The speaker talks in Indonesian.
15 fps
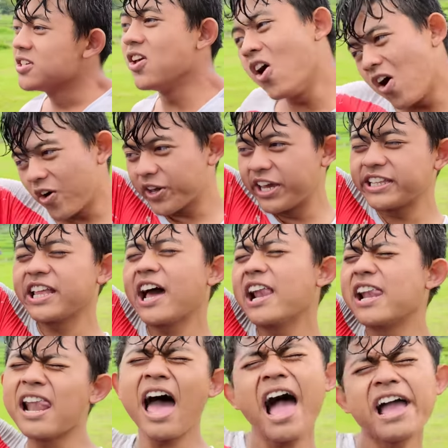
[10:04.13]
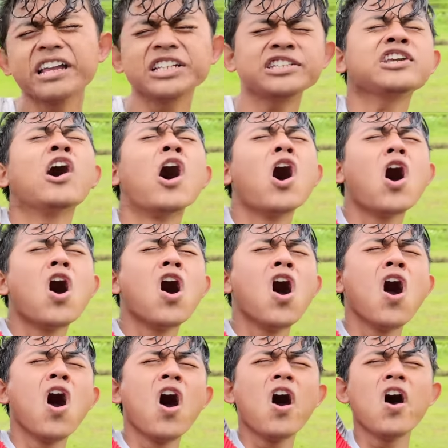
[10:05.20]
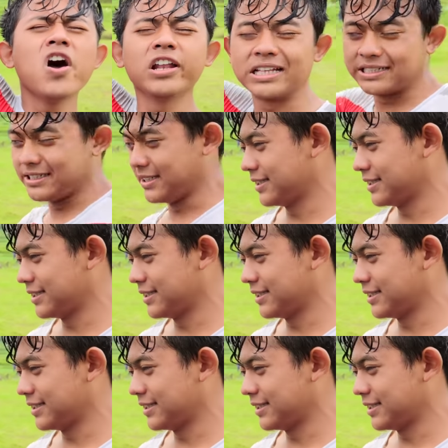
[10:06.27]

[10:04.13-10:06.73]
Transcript: Yuk kita lanjut.